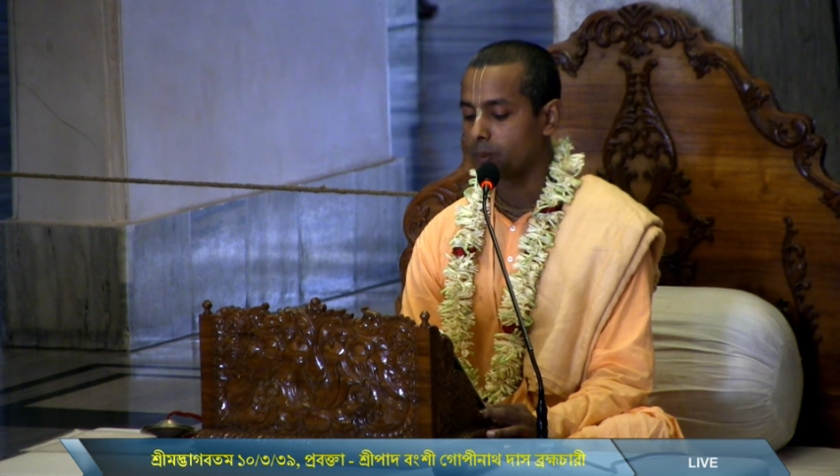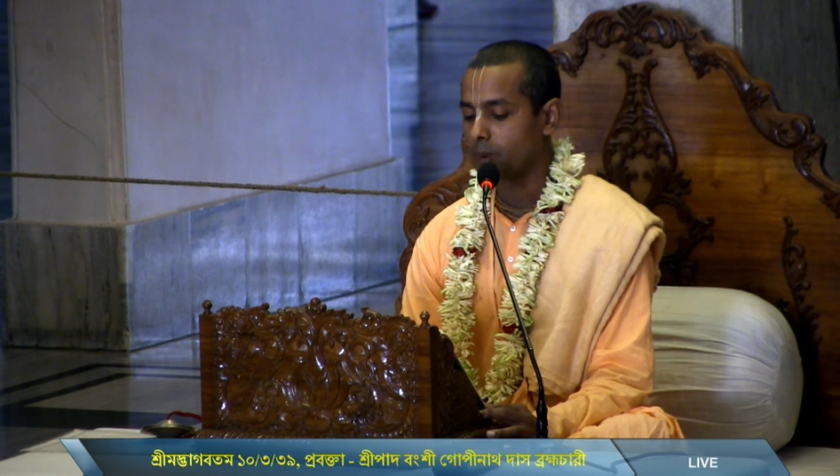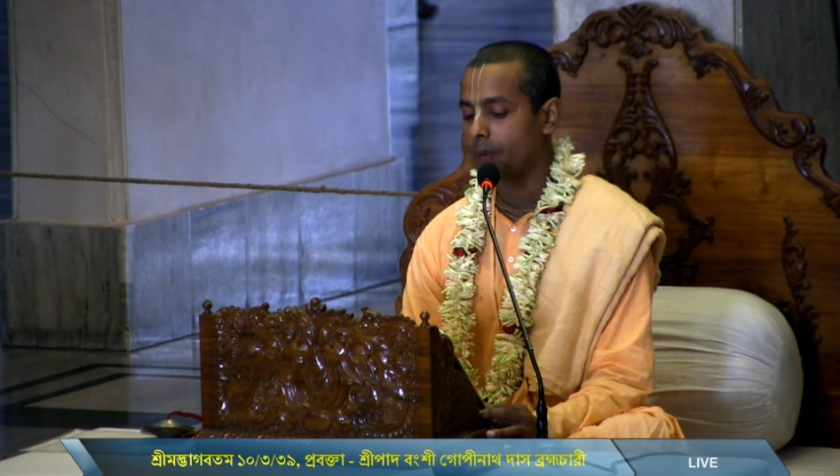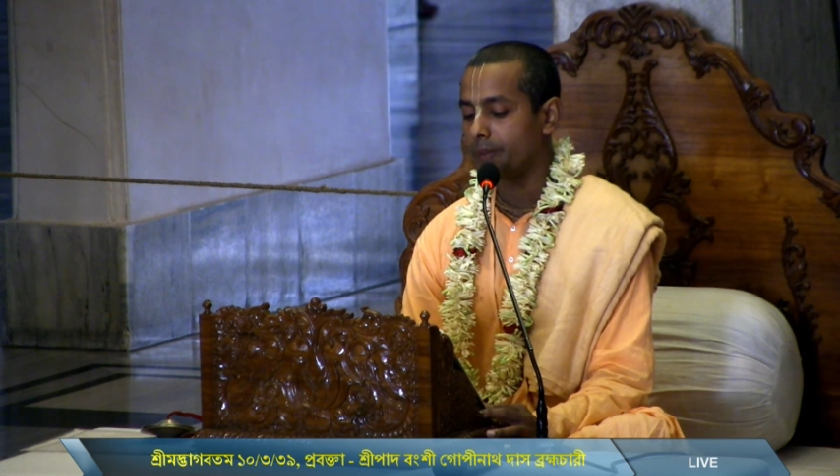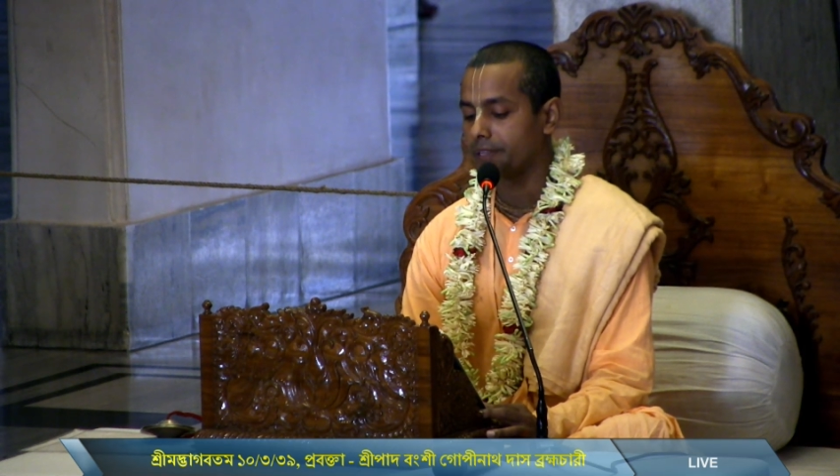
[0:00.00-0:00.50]

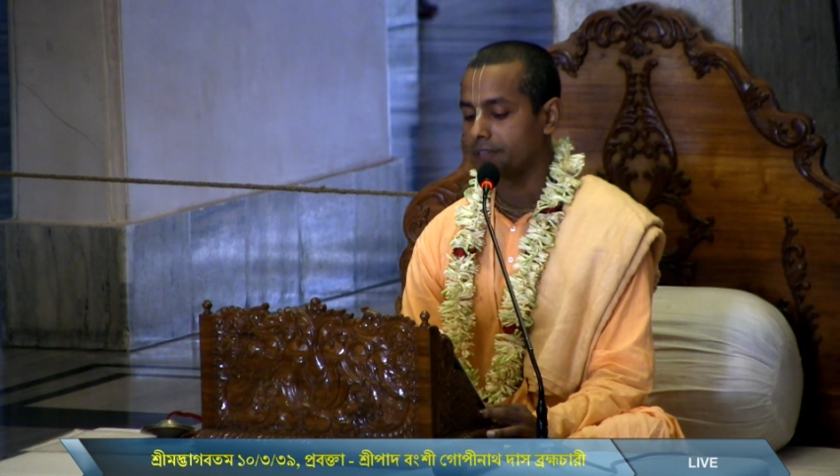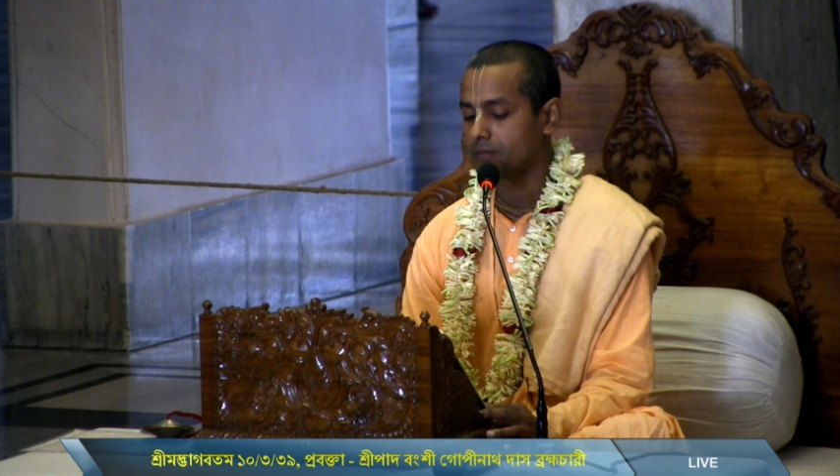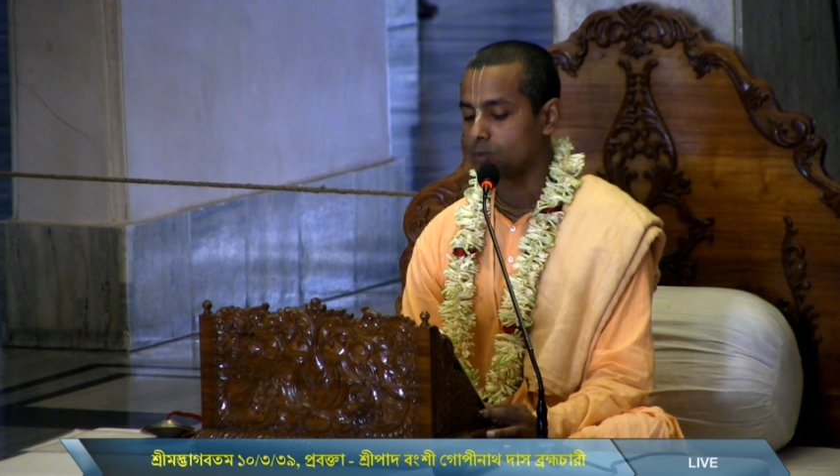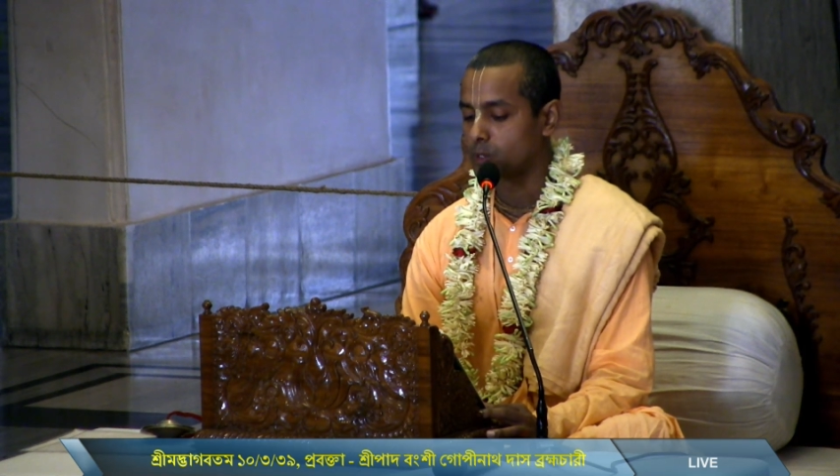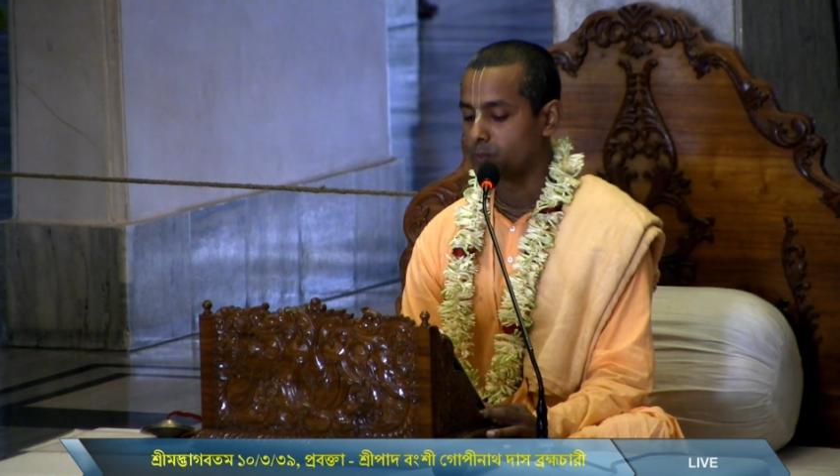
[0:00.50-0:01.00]
প্রভাবেই
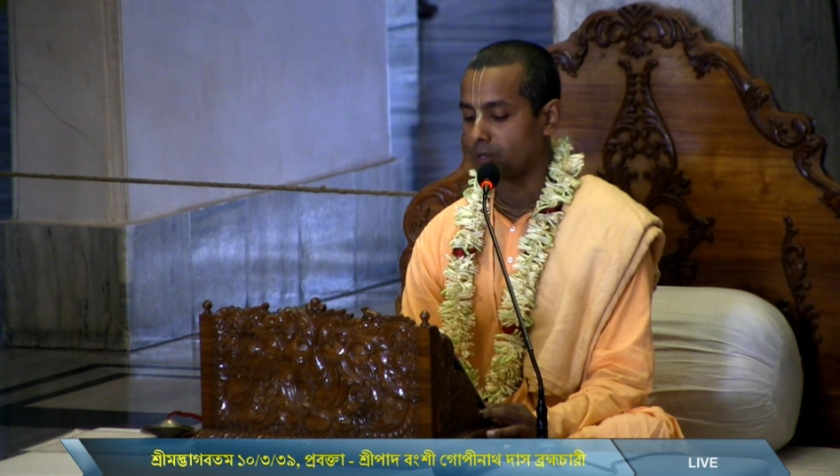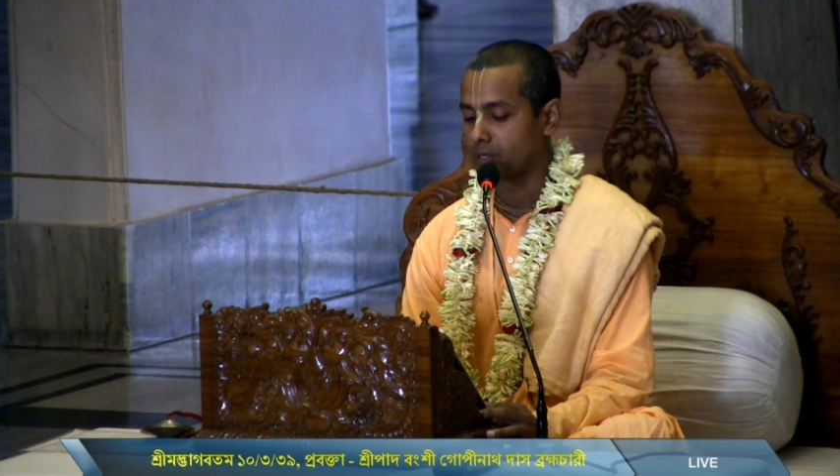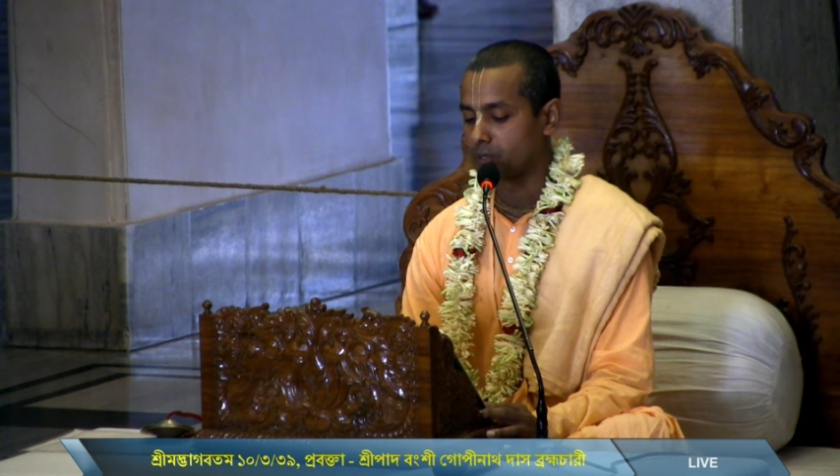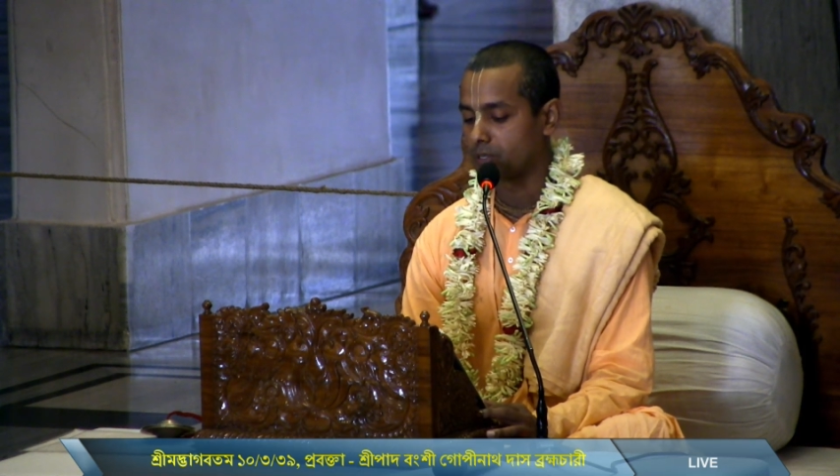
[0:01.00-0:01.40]
উৎপন্ন